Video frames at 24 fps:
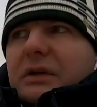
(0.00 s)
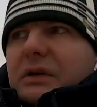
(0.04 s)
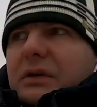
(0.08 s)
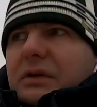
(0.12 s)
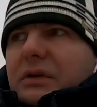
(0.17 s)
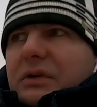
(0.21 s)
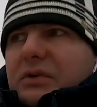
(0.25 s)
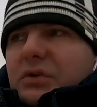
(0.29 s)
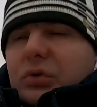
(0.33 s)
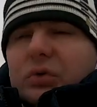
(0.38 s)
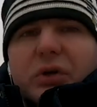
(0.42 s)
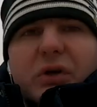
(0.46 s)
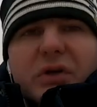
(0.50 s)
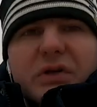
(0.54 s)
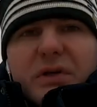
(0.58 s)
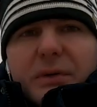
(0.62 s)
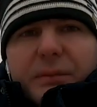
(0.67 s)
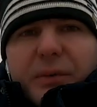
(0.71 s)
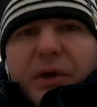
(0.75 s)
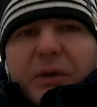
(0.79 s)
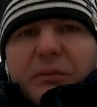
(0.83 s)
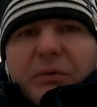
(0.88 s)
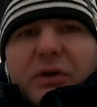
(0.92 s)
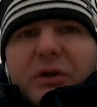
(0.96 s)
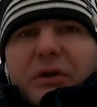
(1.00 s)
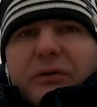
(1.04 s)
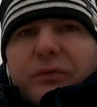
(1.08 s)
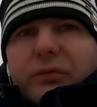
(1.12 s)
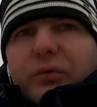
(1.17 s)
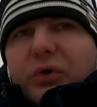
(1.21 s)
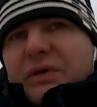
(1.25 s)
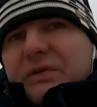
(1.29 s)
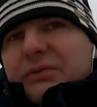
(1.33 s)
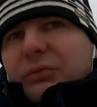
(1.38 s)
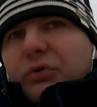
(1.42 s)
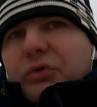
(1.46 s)
где-то 135 метров,
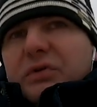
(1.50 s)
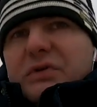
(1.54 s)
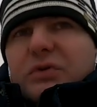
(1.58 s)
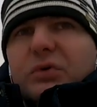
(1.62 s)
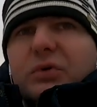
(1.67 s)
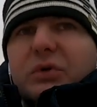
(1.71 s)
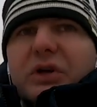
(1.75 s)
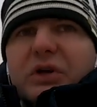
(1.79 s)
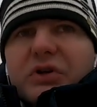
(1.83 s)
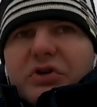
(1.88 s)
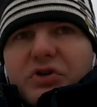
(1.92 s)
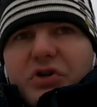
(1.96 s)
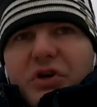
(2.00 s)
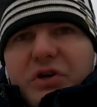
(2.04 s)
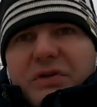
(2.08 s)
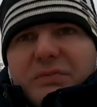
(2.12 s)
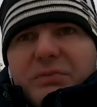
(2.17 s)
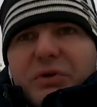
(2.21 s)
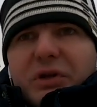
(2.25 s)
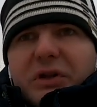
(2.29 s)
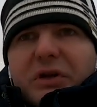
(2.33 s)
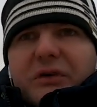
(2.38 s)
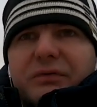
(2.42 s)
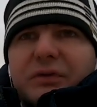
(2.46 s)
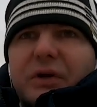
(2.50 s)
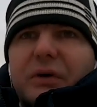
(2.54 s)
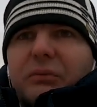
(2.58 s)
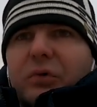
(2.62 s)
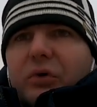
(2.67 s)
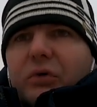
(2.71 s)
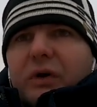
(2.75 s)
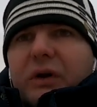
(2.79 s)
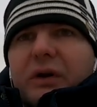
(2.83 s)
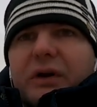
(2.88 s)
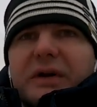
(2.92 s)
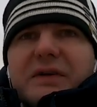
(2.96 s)
у нас будет 136 метров. Там
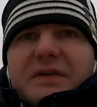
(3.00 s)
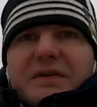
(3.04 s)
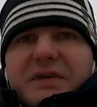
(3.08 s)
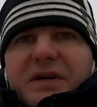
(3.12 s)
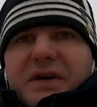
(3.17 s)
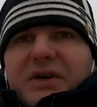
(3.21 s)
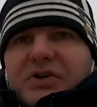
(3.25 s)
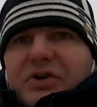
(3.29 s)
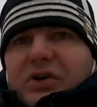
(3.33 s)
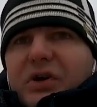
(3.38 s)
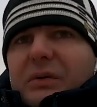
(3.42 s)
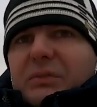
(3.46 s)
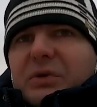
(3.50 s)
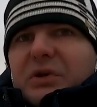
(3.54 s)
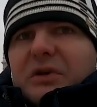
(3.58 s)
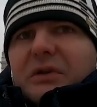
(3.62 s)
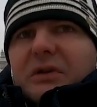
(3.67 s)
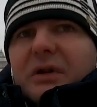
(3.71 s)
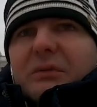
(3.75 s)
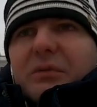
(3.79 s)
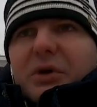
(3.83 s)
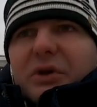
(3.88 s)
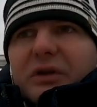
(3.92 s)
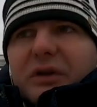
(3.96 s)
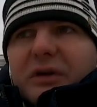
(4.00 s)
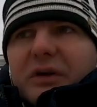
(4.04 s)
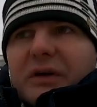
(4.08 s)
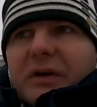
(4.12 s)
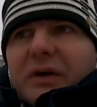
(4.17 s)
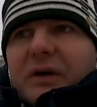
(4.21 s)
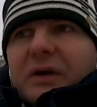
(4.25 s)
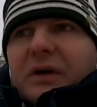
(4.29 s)
буквально разница, конечно, на метр.